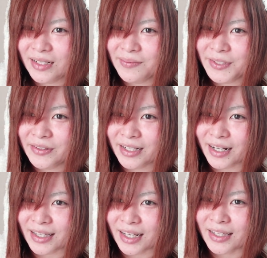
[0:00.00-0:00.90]
てる
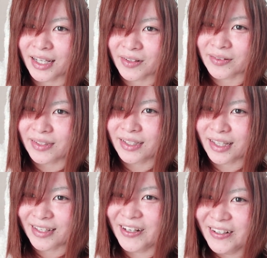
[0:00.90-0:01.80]
ミノーラが何な
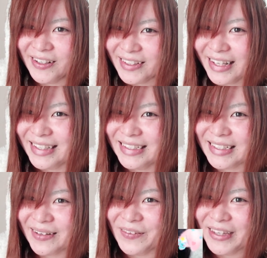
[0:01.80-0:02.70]
のっていうだってしか